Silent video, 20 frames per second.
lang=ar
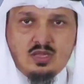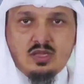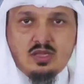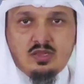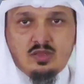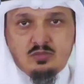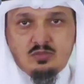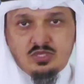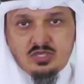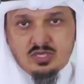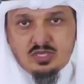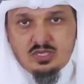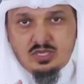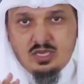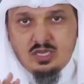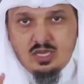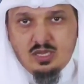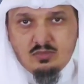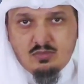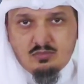هذا
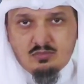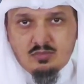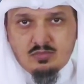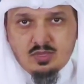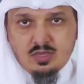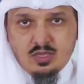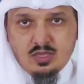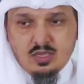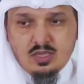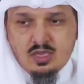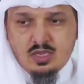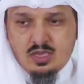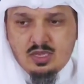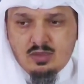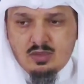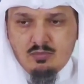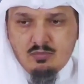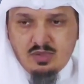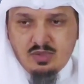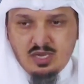بشكل عام
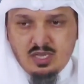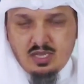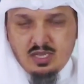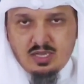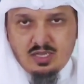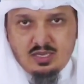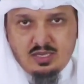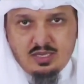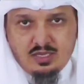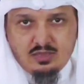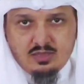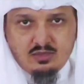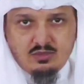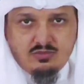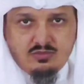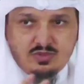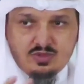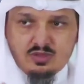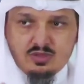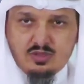أما الحالات
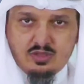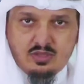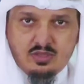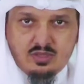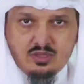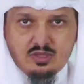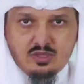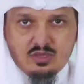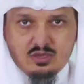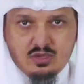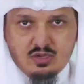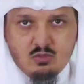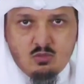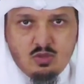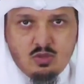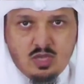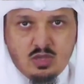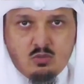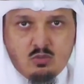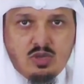الفردية
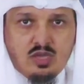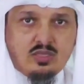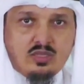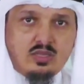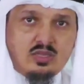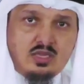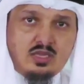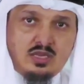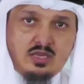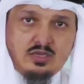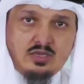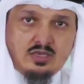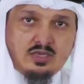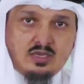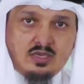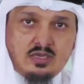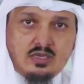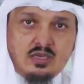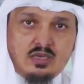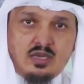أو حوادث
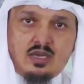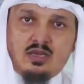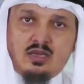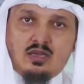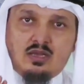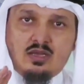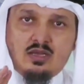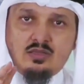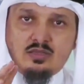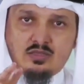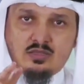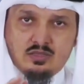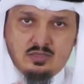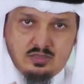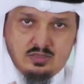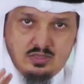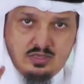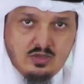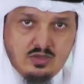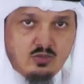الأعيان لا هذه
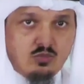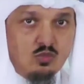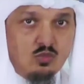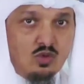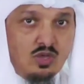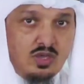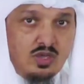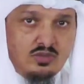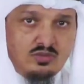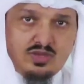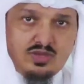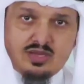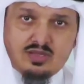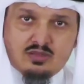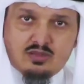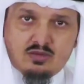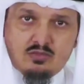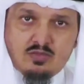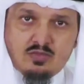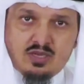تحتاج
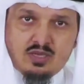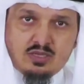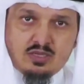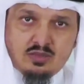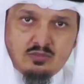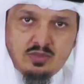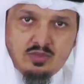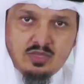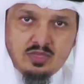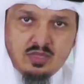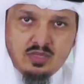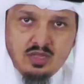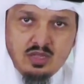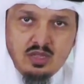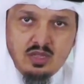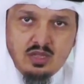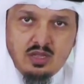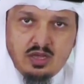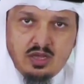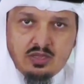مراجعة المحكمة
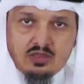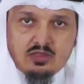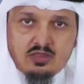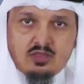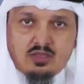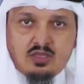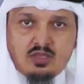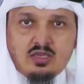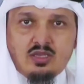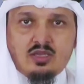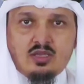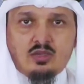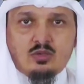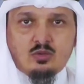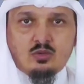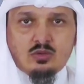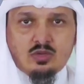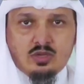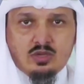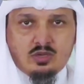حتى
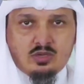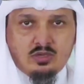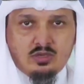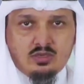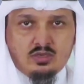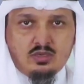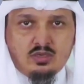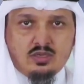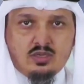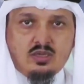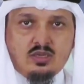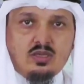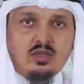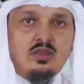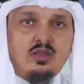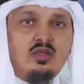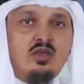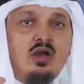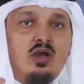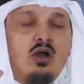يقرر
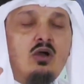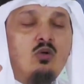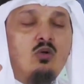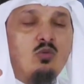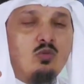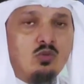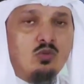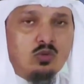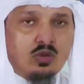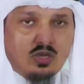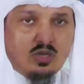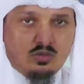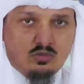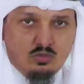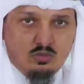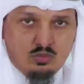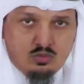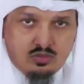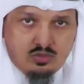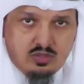القاضي أو
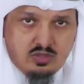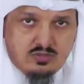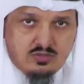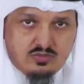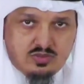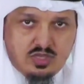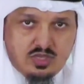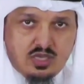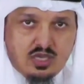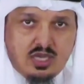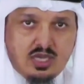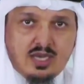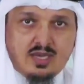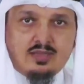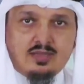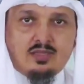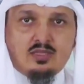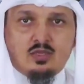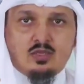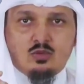يراجعون الإفتاء
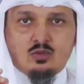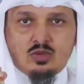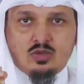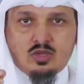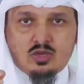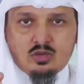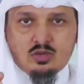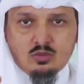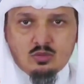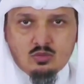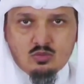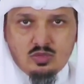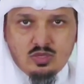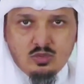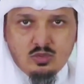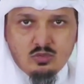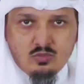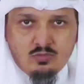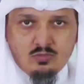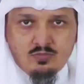حتى يقرروا
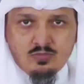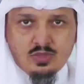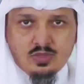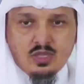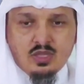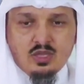لهم